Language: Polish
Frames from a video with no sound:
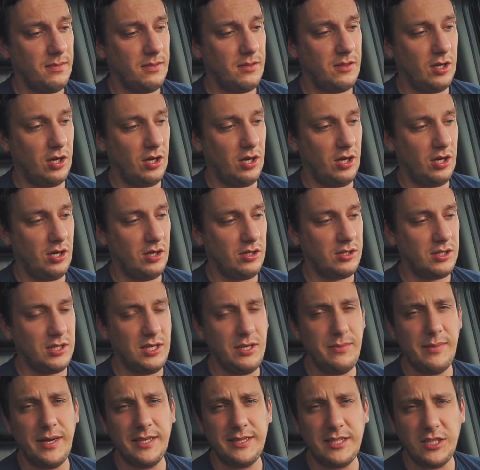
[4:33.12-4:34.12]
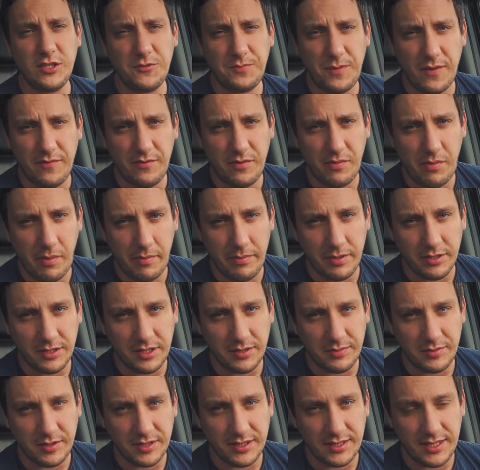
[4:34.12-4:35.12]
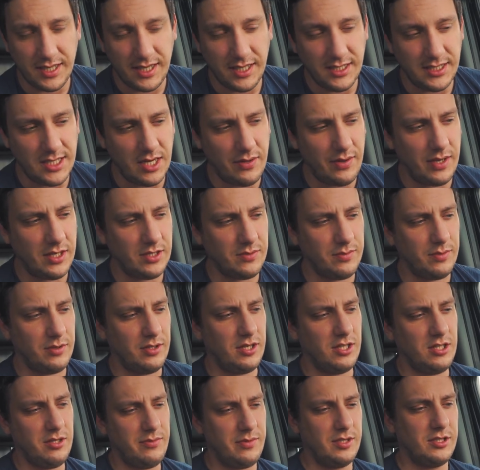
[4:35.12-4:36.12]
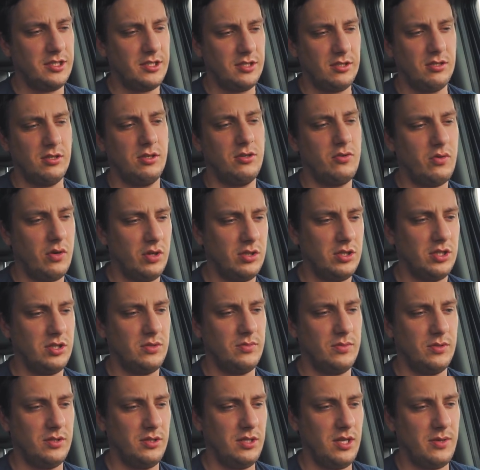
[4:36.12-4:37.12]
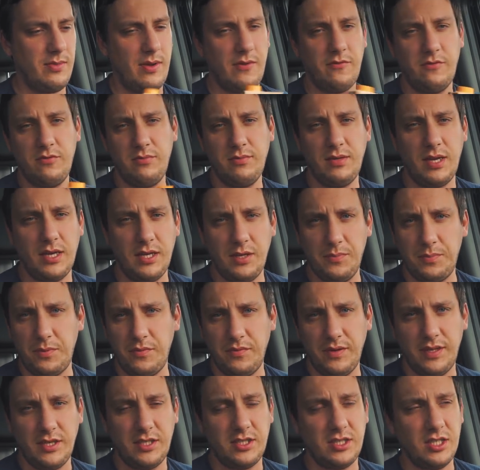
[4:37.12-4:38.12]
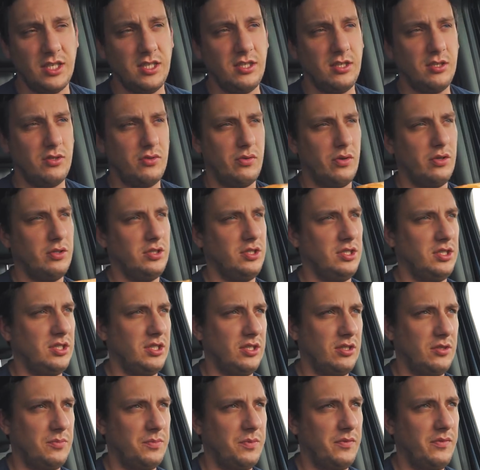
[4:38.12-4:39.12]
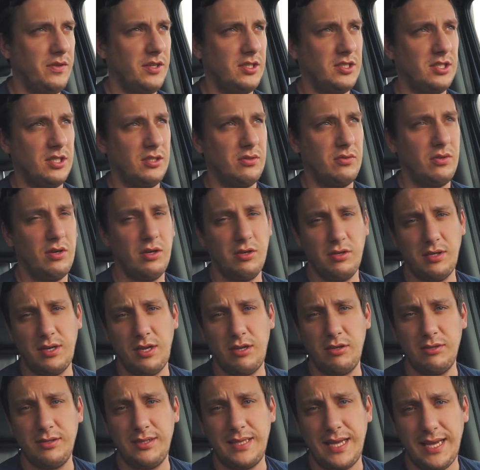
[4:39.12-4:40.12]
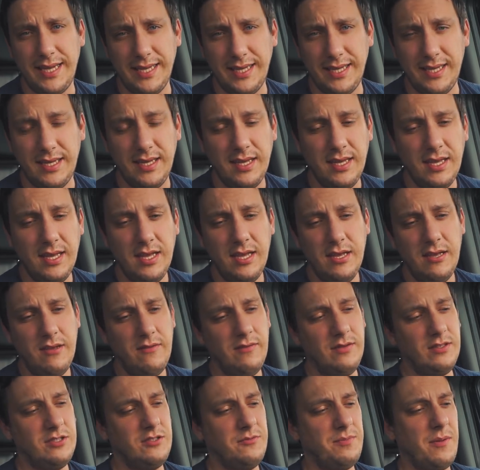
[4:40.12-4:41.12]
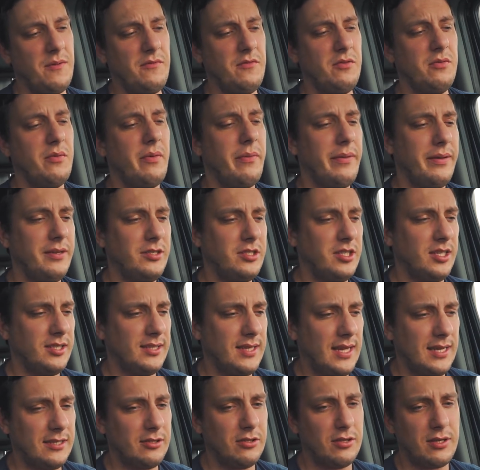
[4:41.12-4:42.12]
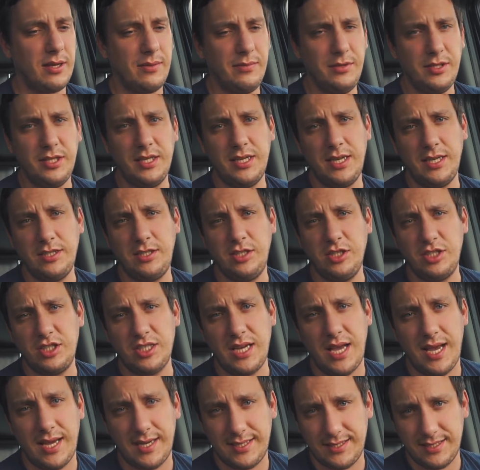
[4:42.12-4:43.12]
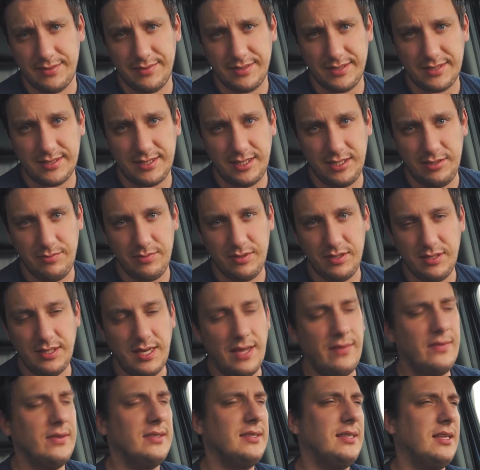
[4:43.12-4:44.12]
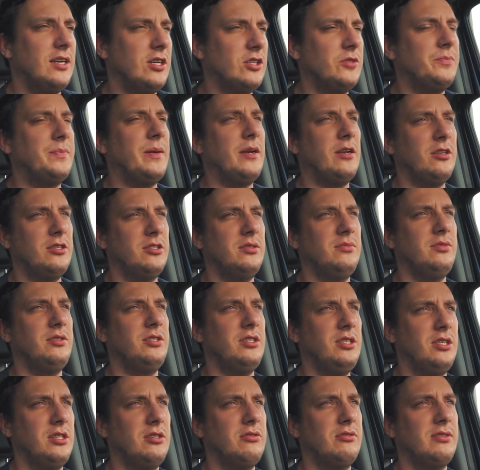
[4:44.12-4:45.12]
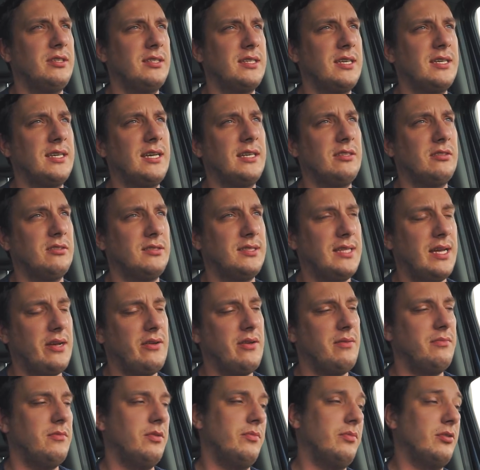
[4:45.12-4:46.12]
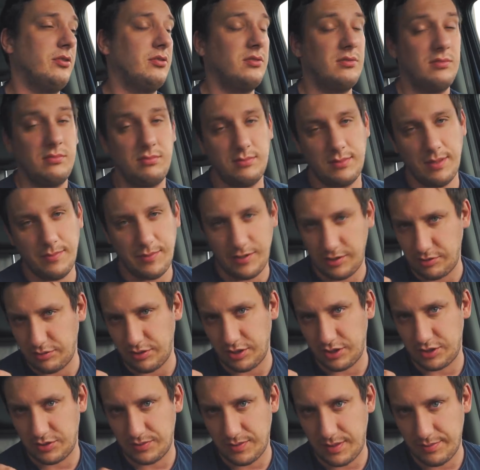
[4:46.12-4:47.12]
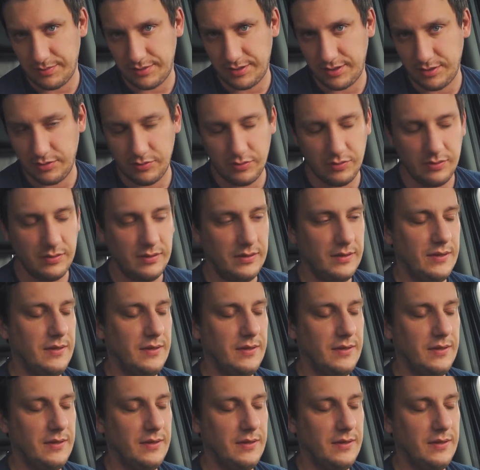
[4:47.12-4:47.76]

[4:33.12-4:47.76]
to klima też w pewnym momencie przestaje działać, bo ono nie ma z czego chłodzić, bo nie ma wymiany powietrza, nie chłodzi się to powietrze, które ona oddaje. Więc w pewnym momencie i tak do kabiny leci żar zamiast klimy. Nawet na odpalonym silniku, tak jak ja to stałem, no bo temperaturę trzymałem z tyłu.